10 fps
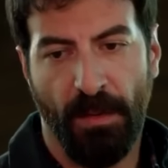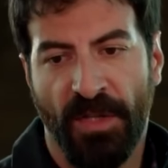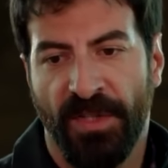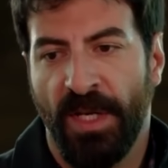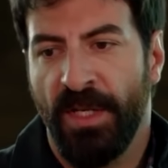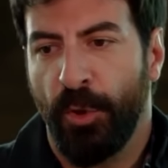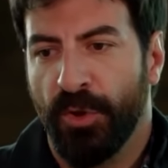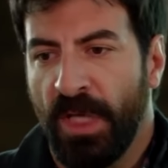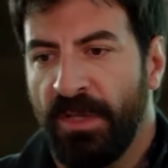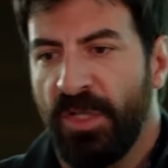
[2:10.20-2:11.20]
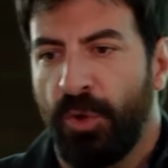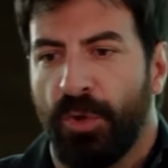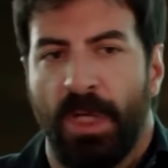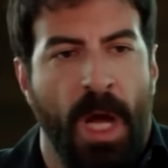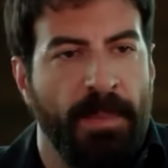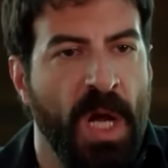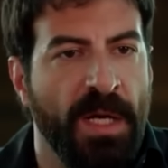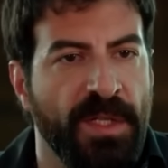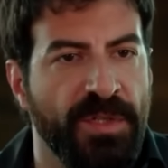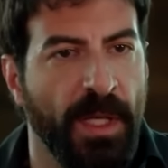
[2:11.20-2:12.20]
Adına ne diyorsan de istiyorsan abi
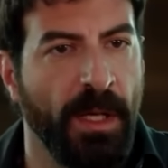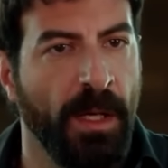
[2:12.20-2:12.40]
kardeş.